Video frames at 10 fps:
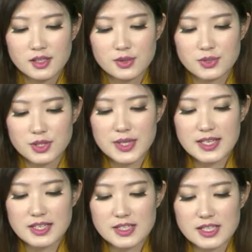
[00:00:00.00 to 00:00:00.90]
股资
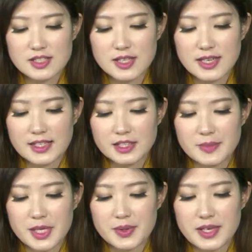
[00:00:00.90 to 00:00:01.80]
会早上召开特
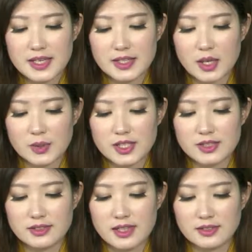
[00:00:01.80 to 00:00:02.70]
别会议，讨
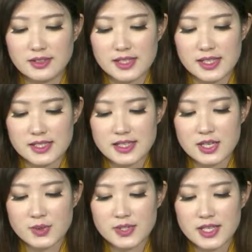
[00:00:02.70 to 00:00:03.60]
论港铁沙
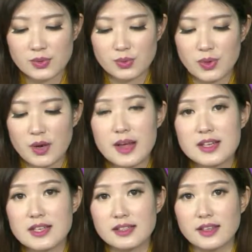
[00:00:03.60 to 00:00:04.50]
中线土瓜
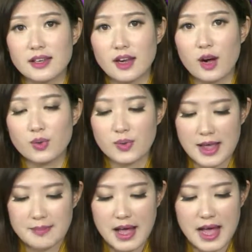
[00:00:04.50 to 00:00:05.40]
湾站的考古
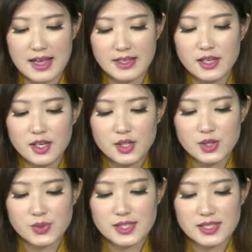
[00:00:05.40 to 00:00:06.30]
安排。
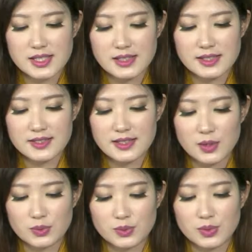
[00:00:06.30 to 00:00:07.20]
主席林
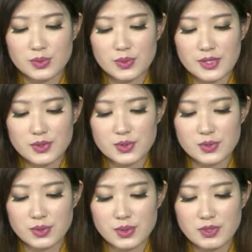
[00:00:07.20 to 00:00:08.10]
小卢关
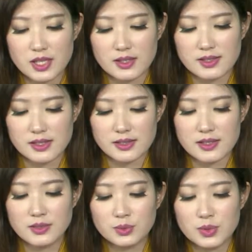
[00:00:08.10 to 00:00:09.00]
注工程引
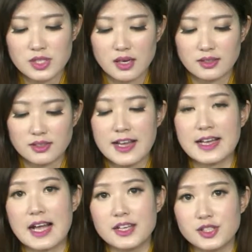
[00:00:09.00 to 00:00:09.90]
申多少额外
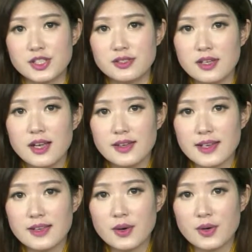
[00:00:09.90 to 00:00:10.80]
开支，
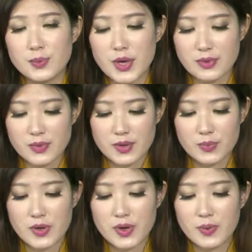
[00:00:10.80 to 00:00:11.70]
也有委
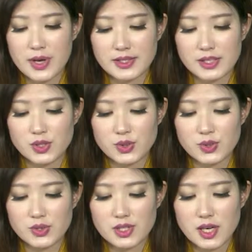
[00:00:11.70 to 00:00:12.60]
委员会提
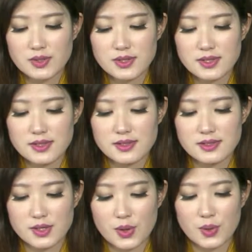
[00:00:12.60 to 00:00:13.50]
出超资
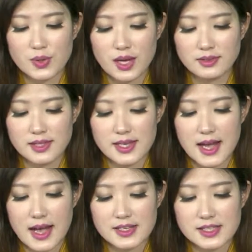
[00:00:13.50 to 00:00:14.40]
由港铁
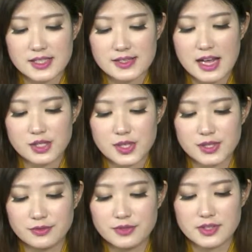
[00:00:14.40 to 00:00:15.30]
还是纳税
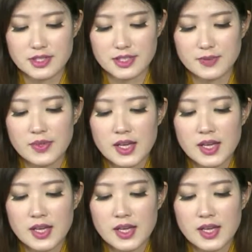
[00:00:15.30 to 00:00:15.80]
人负责。